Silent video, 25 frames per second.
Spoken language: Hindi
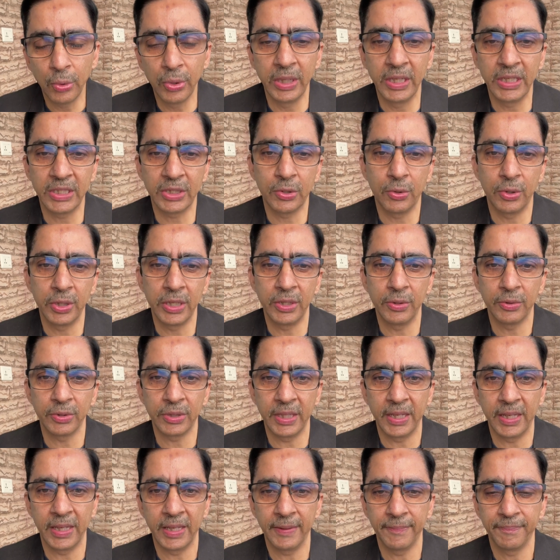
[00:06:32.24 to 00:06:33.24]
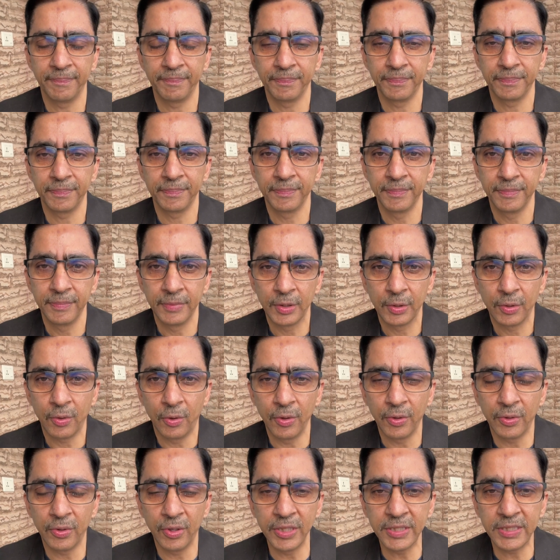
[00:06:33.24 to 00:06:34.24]
19 घोड़े होते हैं
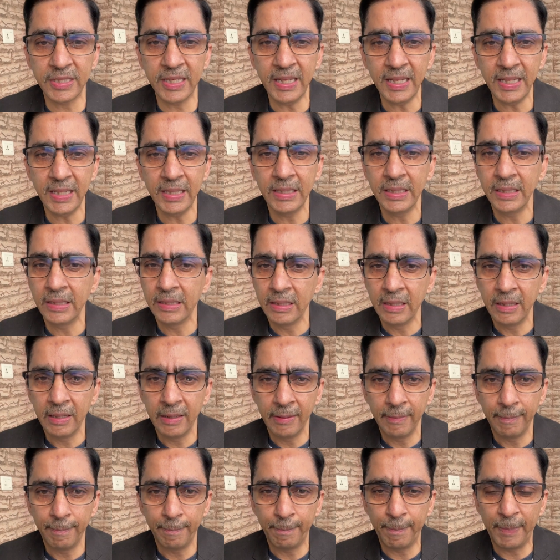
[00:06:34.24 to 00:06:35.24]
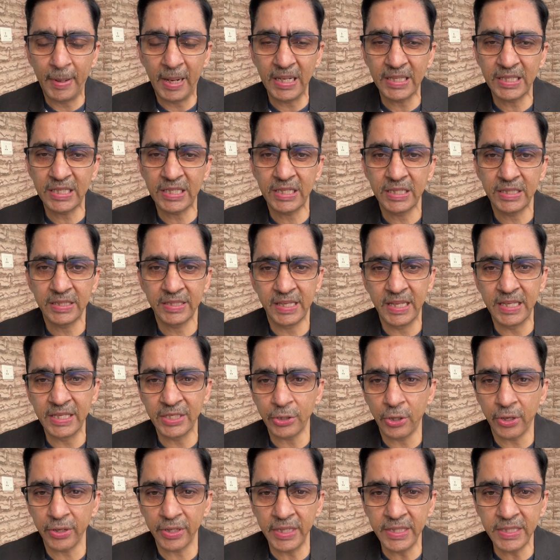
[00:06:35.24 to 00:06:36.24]
कौन कौन से पांच
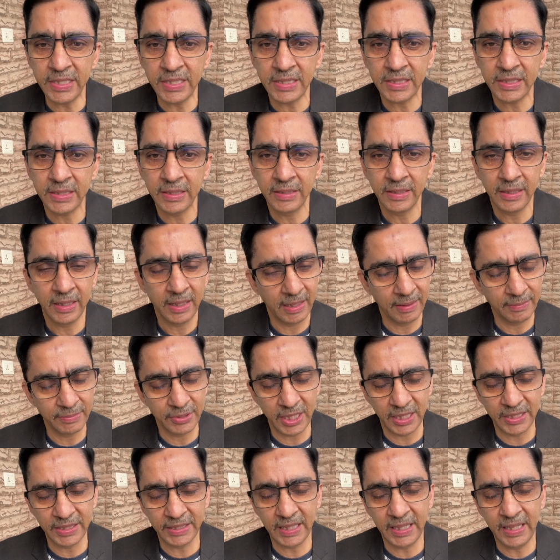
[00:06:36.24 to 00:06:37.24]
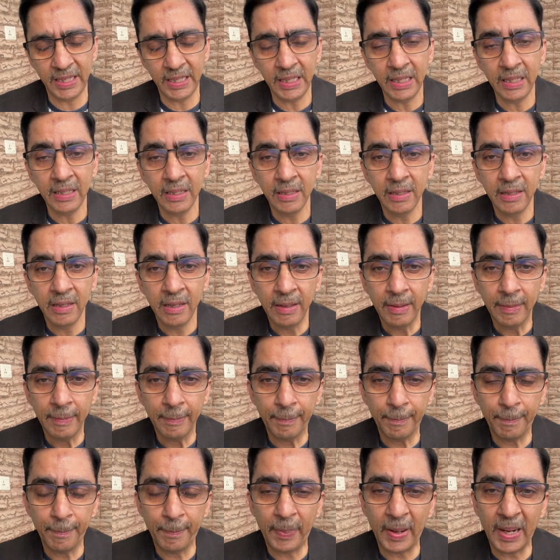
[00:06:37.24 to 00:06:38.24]
सेंस ऑर्गन्स हम जानते हैं
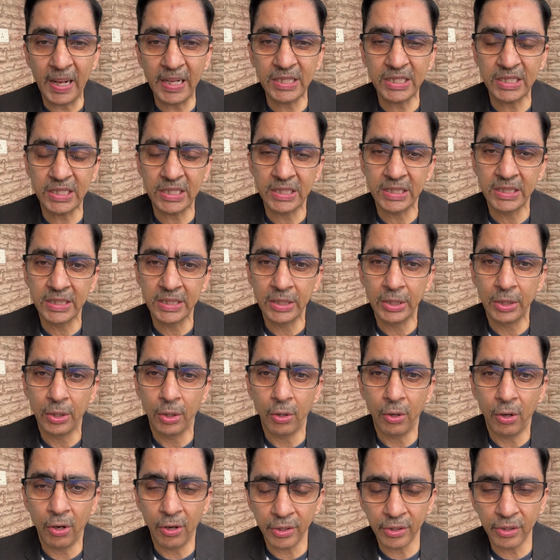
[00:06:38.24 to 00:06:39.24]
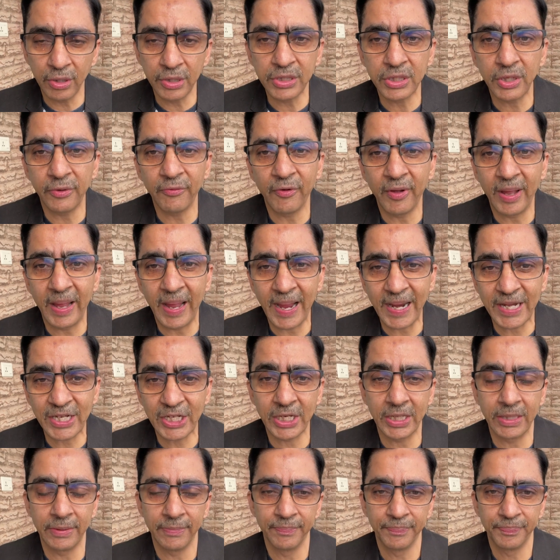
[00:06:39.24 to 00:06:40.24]
पांच ऑर्गन्स ऑफ
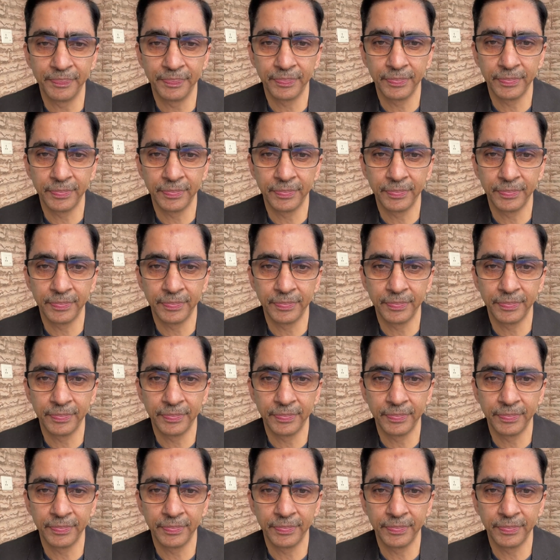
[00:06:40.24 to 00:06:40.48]
एक्शन